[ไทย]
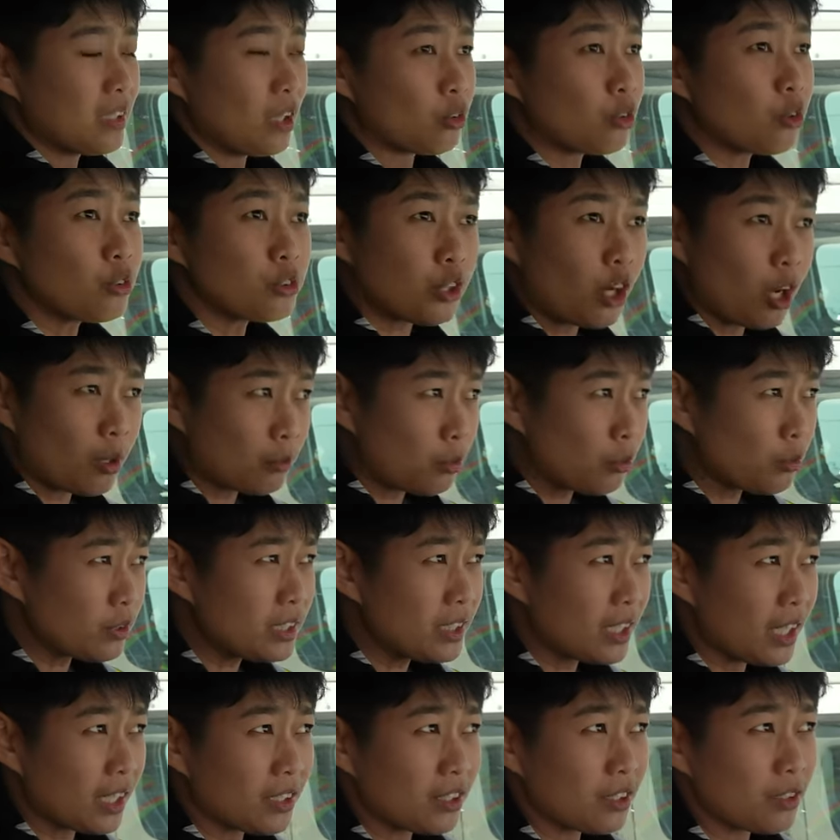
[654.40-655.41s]
เราต้องสอบทุก
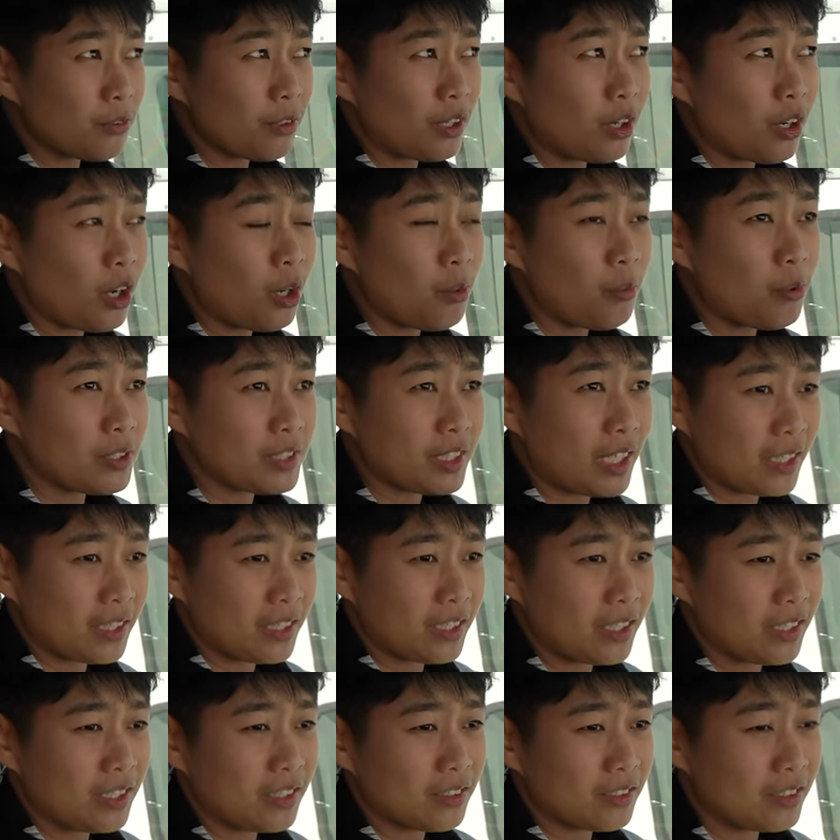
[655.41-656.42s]
เดือนเนาะเราเข้าบริษัท
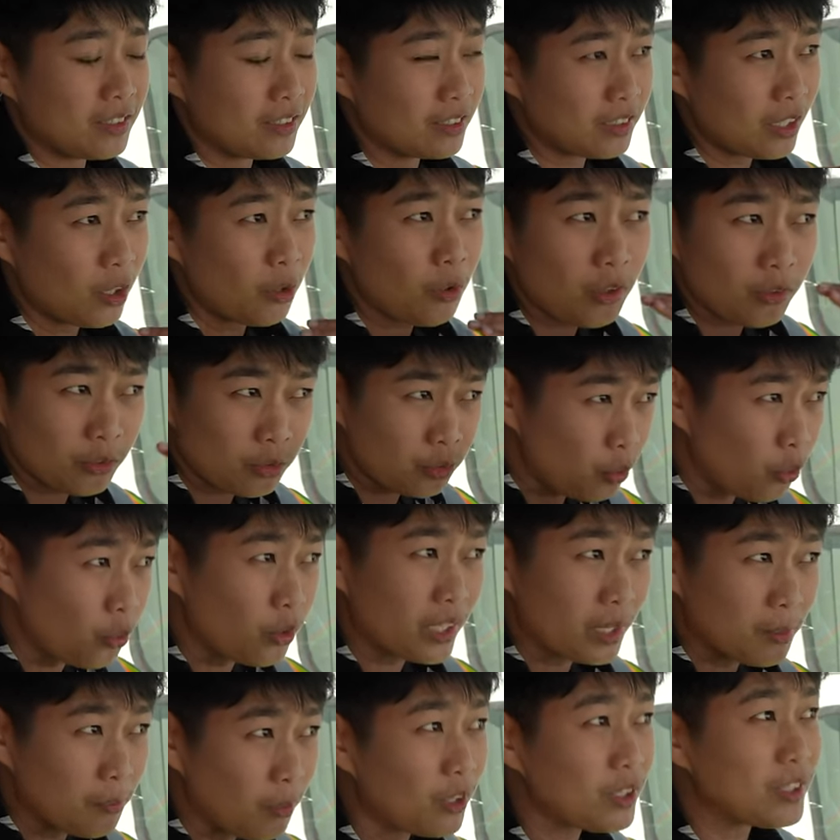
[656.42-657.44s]
เนี่ยถึงเราอยู่
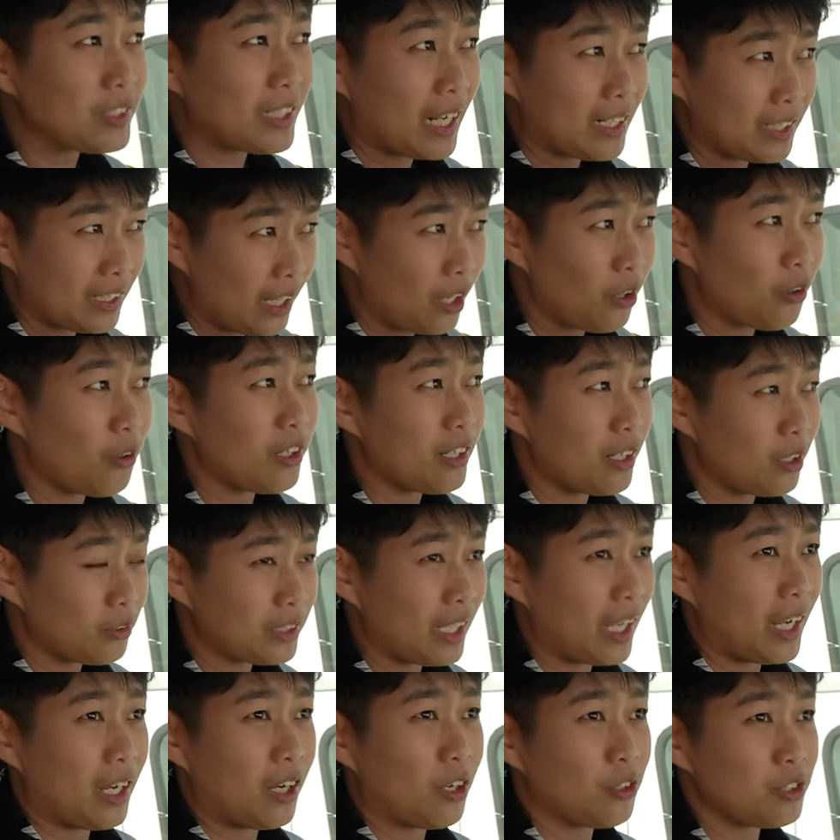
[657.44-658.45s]
ในบริษัทแล้วก็แล้ว
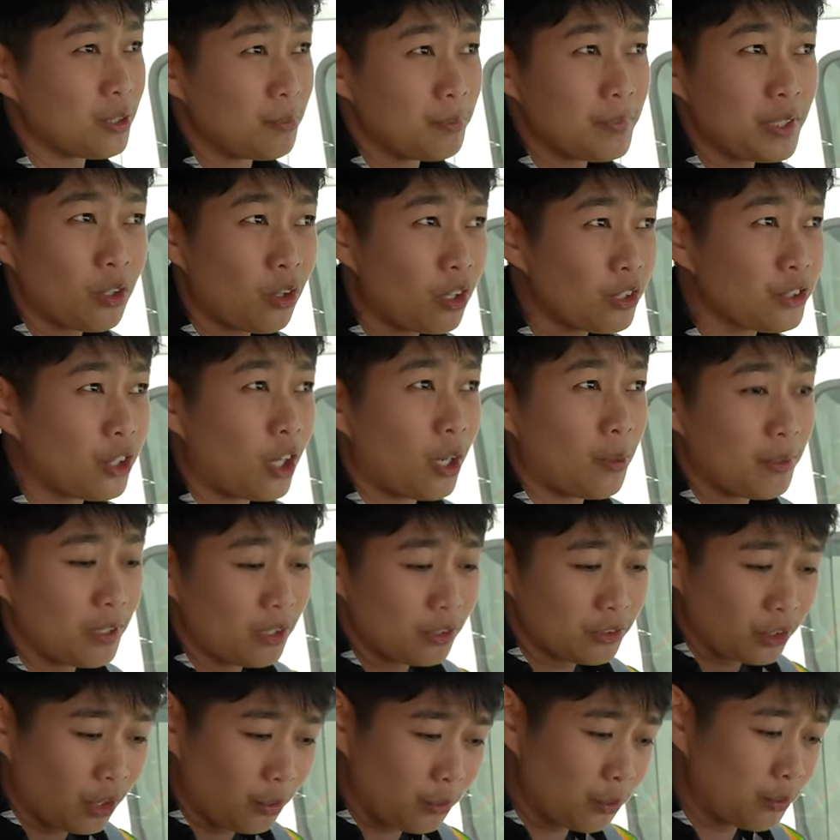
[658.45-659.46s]
แต่เขาจะมีข้อสอบให้
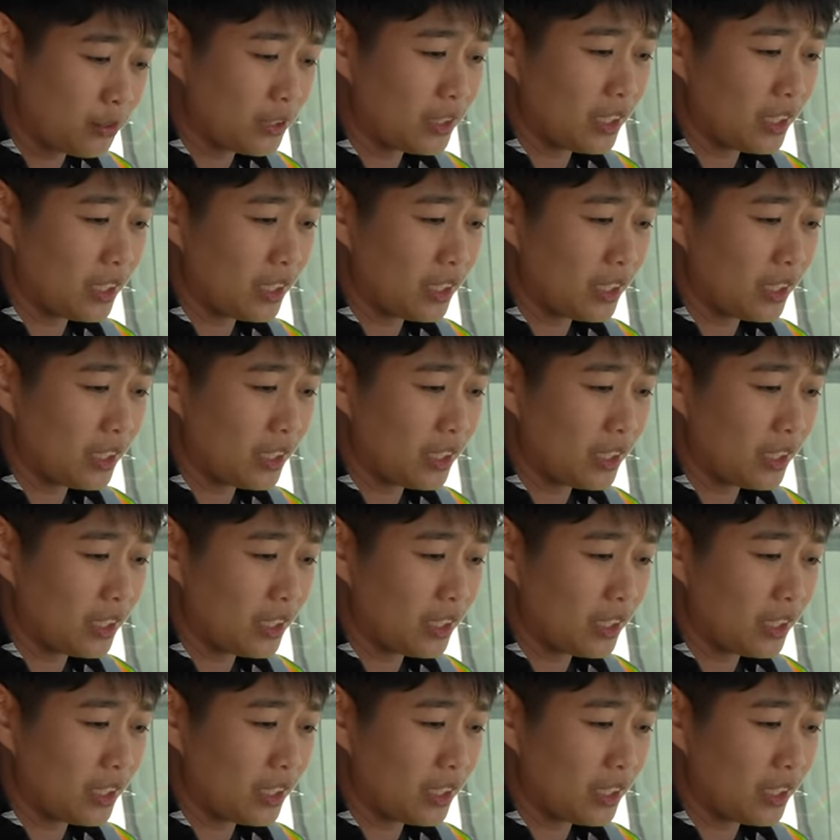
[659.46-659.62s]
เราสอบทุก